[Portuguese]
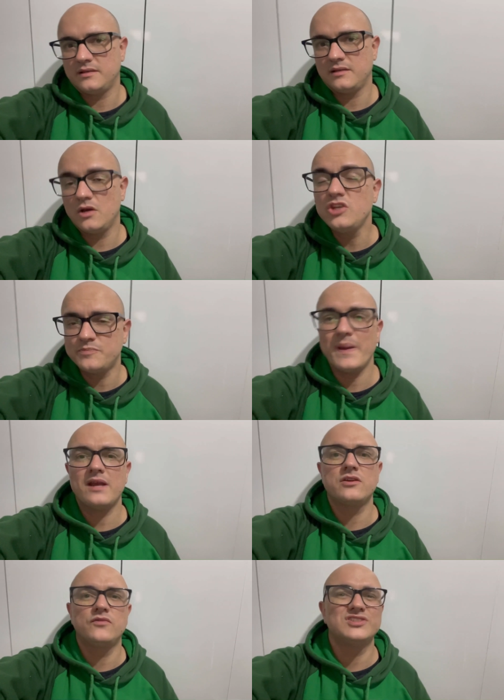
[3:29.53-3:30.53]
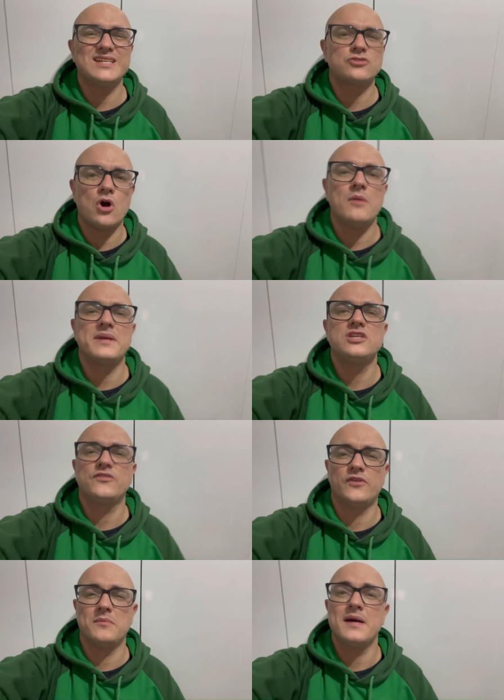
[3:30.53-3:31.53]
Eu espero que vocês cobrem de
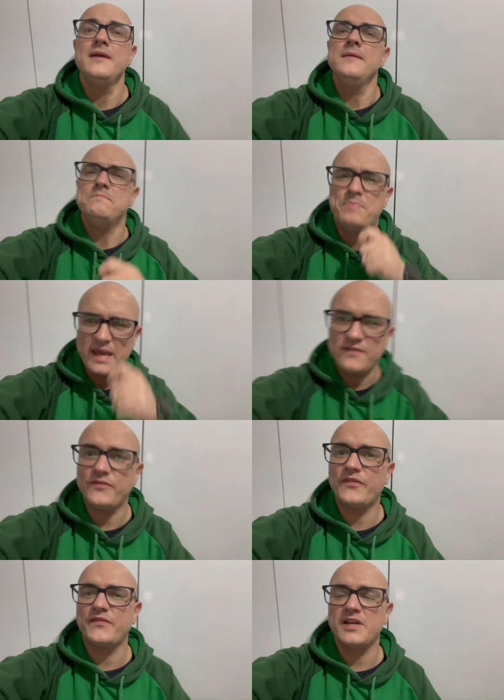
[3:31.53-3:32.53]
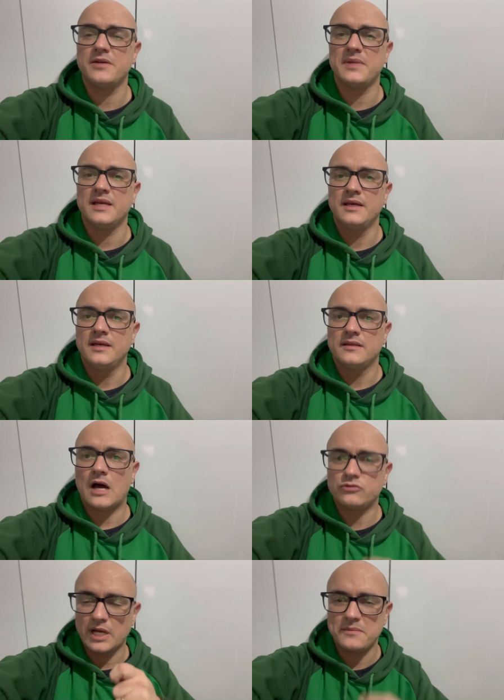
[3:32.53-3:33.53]
forma bem firme
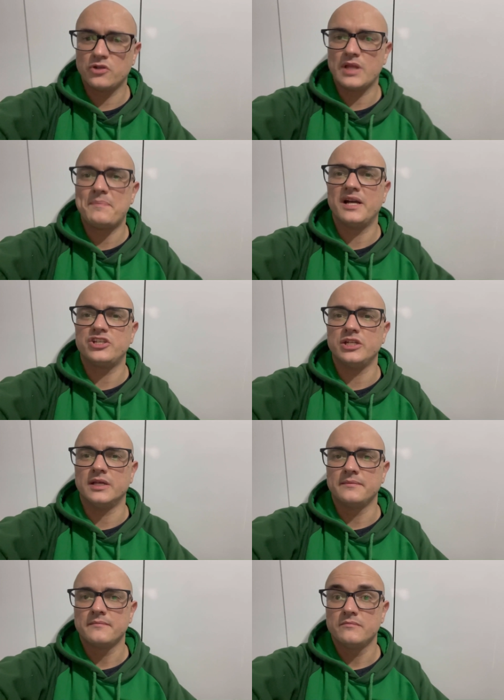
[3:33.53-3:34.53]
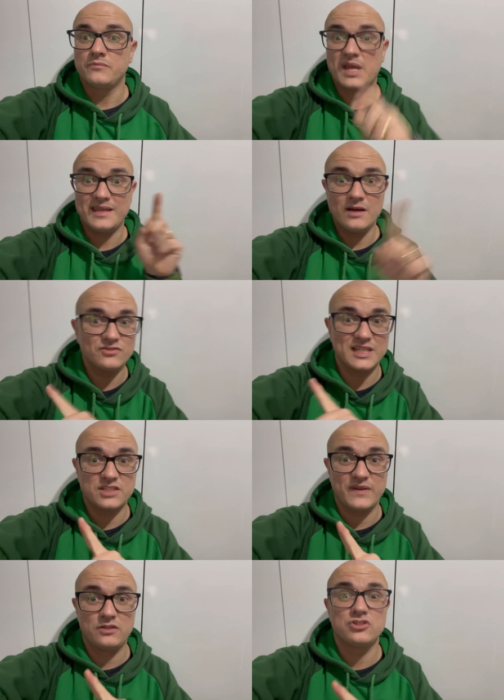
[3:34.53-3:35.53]
ao término da partida. Porque não
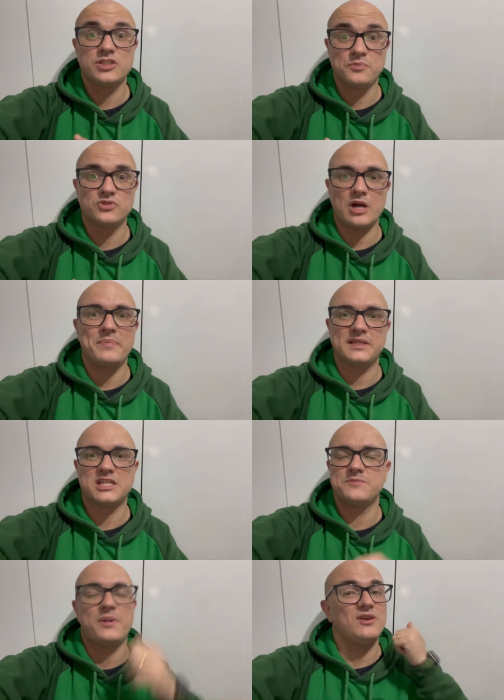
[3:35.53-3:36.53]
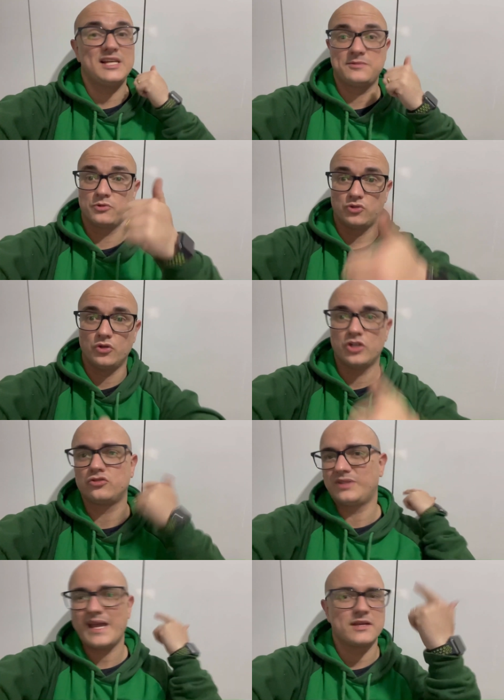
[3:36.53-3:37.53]
satisfeito de expulsar o Patrick de Paula, ele expulsou o
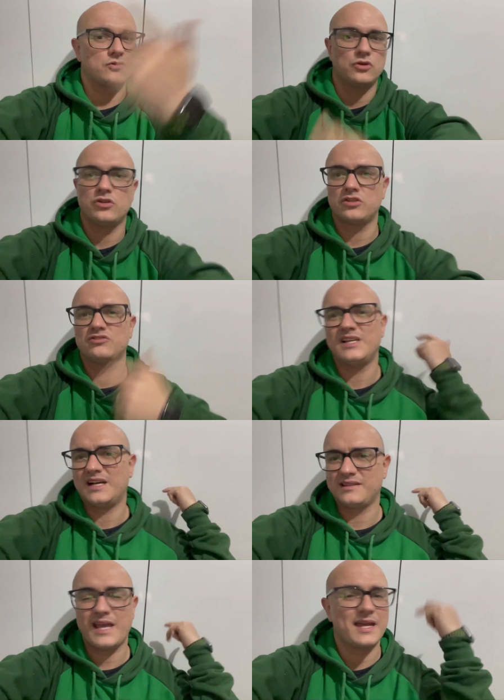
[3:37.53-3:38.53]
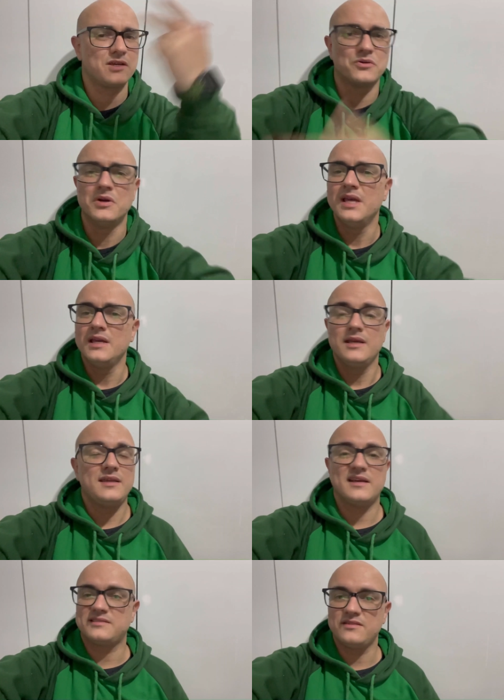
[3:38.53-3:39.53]
nosso técnico, o nosso auxiliar técnico,
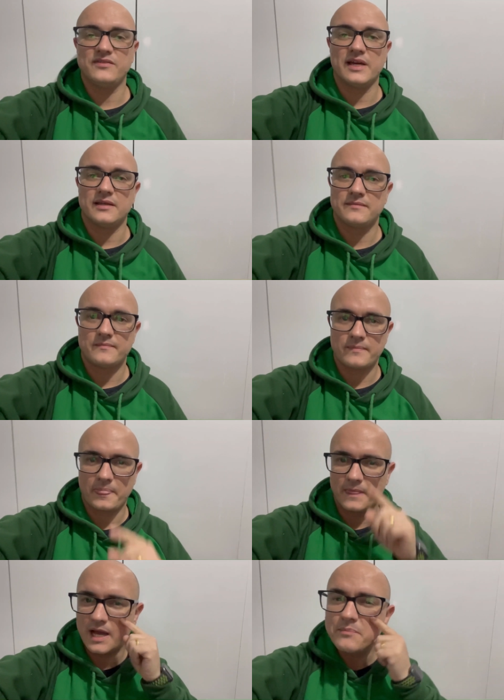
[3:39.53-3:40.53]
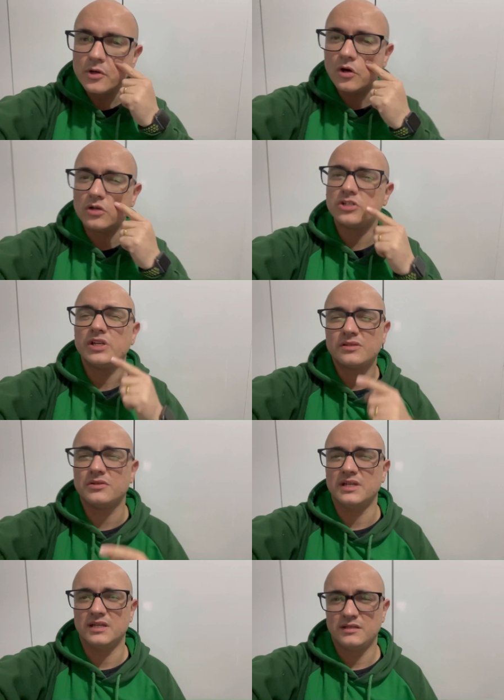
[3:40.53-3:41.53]
e assim vai. Abre o olho,
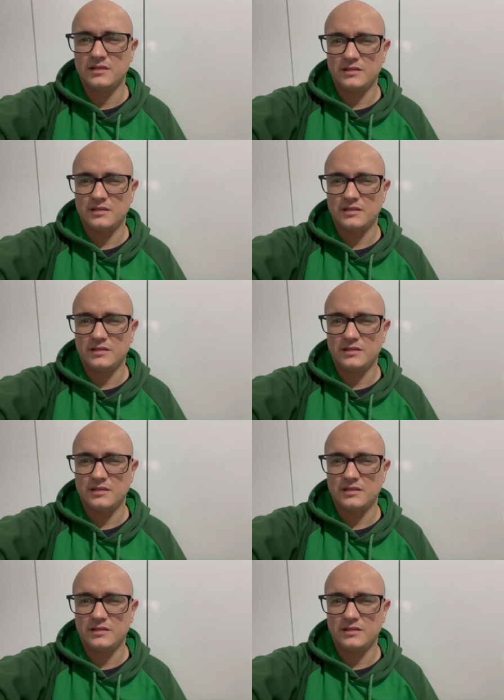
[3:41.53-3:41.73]
diretoria.